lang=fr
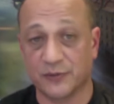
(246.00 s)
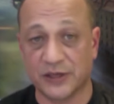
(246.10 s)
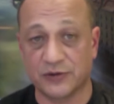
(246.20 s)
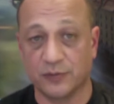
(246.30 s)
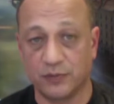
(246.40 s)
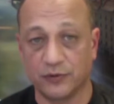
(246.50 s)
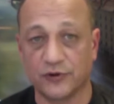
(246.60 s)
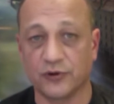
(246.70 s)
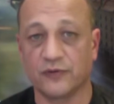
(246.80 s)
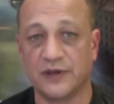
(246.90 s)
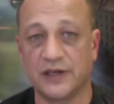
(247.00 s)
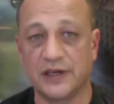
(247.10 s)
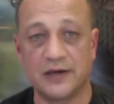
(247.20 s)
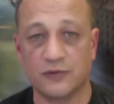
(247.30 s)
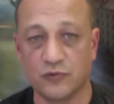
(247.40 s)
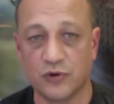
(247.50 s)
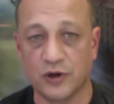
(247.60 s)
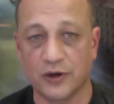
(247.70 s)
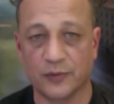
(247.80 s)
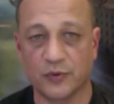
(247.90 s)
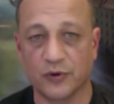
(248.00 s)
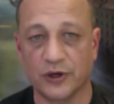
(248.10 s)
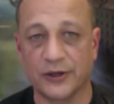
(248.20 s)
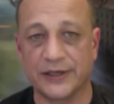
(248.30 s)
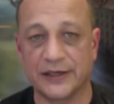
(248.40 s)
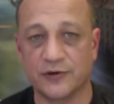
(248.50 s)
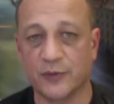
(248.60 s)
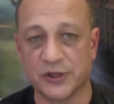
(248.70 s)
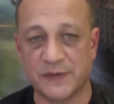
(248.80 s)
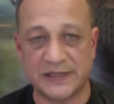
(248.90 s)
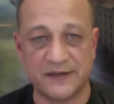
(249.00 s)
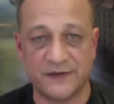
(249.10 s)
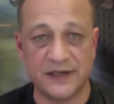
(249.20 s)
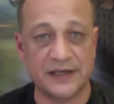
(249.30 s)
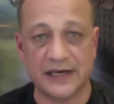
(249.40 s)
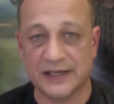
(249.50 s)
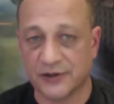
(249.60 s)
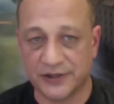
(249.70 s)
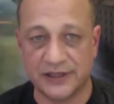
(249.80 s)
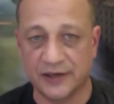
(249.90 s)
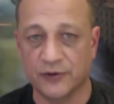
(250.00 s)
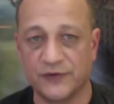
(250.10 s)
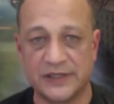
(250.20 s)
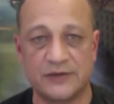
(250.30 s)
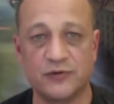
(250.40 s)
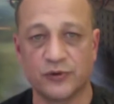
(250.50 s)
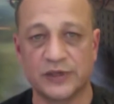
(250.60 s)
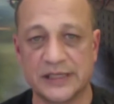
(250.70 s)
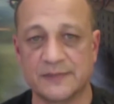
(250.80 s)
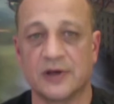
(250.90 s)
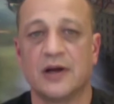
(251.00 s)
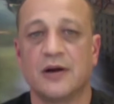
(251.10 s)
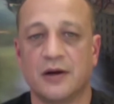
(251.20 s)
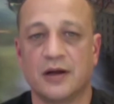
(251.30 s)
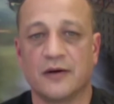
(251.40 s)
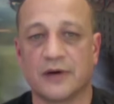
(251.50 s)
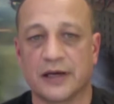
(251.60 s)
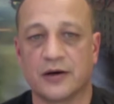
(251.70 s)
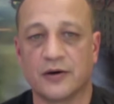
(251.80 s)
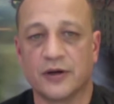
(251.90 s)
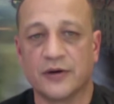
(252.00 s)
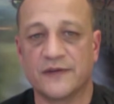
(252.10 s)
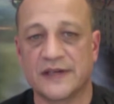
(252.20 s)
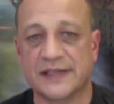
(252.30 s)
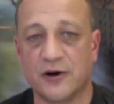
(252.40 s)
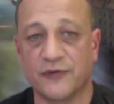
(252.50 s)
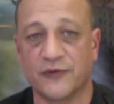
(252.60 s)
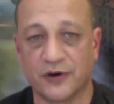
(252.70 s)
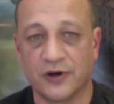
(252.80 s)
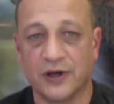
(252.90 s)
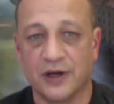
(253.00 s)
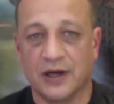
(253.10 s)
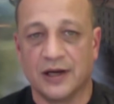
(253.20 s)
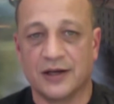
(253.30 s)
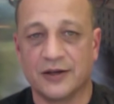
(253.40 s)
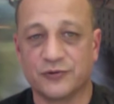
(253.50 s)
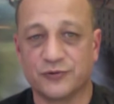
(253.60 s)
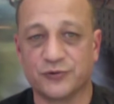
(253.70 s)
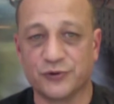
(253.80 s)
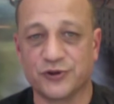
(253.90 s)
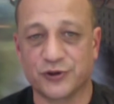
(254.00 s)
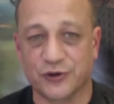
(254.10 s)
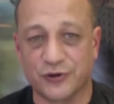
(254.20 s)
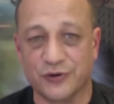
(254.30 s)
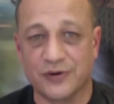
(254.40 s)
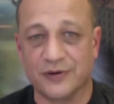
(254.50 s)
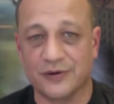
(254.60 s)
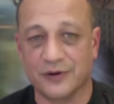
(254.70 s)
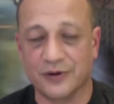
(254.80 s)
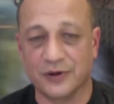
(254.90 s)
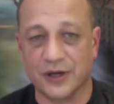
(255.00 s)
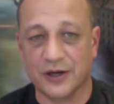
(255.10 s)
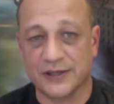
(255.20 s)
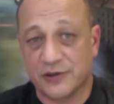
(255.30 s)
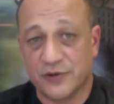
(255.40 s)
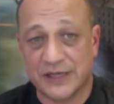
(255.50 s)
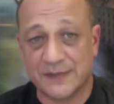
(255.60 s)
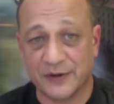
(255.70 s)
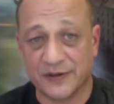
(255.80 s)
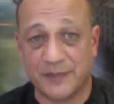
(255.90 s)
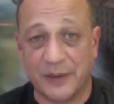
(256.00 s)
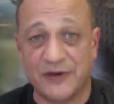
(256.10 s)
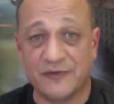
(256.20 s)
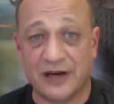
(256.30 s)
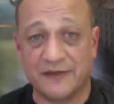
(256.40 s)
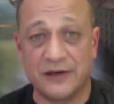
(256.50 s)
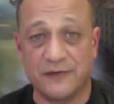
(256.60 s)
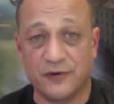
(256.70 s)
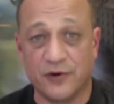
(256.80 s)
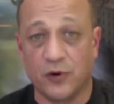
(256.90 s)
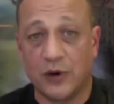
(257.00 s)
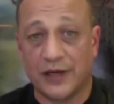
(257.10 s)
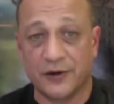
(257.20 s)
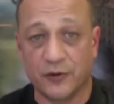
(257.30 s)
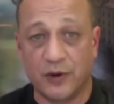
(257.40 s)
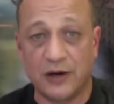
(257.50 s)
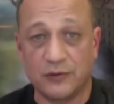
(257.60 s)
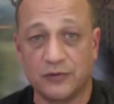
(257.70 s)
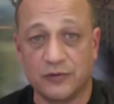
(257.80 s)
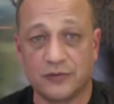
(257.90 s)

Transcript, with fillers: bien sûr, pour d'autres villes ou euh, pour euh, des demandes spécifiques à la sortie d'un office du tourisme. En, effet, ça offre tous. Euh, c'est une expérience qui permet de voir la ville vue d'en haut à un endroit où,